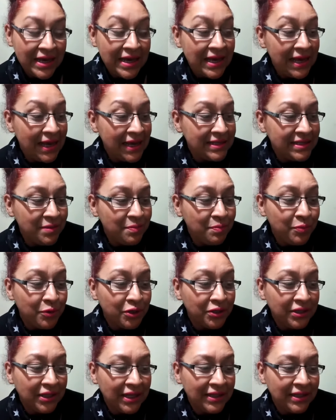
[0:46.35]
Es
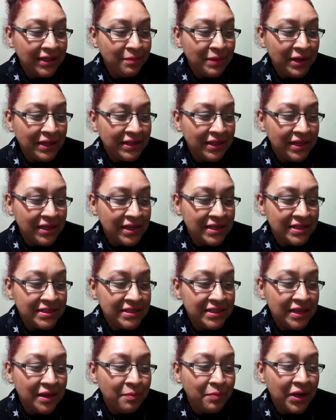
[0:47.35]
importante mantener
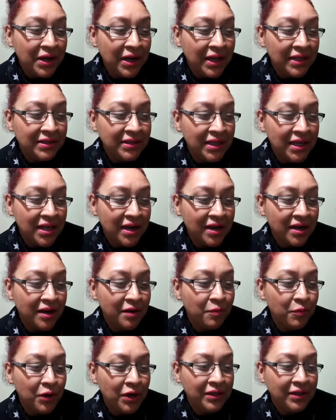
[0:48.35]
siempre la tierra
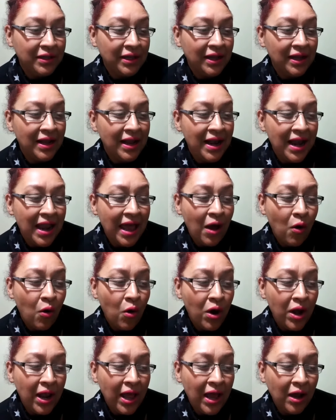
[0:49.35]
revuelta, la
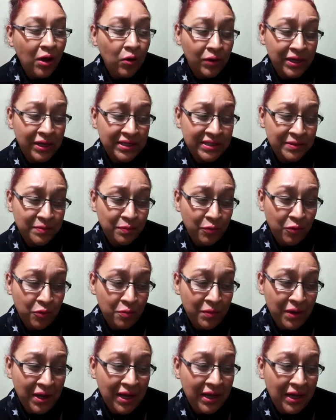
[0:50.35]
ola con
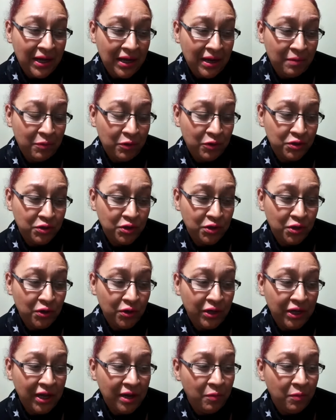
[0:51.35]
espuma y la emoción
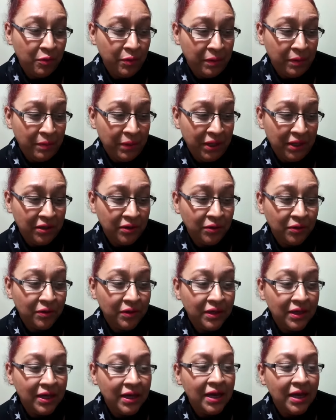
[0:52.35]
en movimiento.
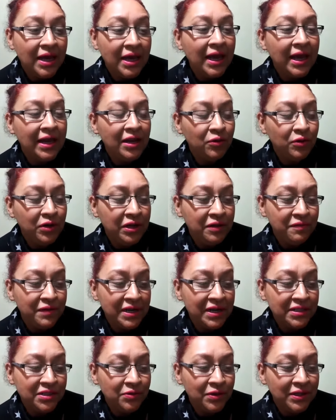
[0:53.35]
El
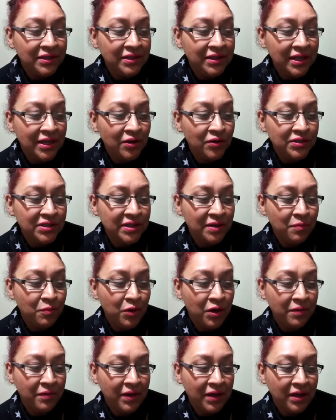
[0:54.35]
universo entero se
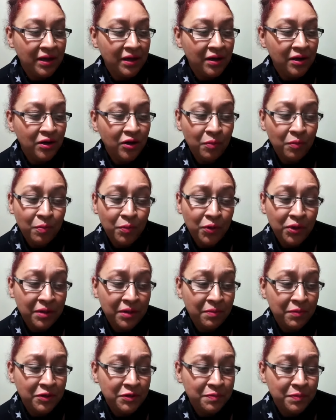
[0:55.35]
mueve, no
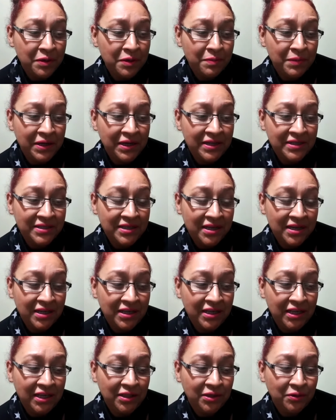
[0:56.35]
podemos permanecer
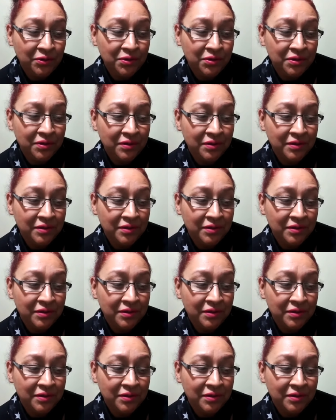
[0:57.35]
quietos.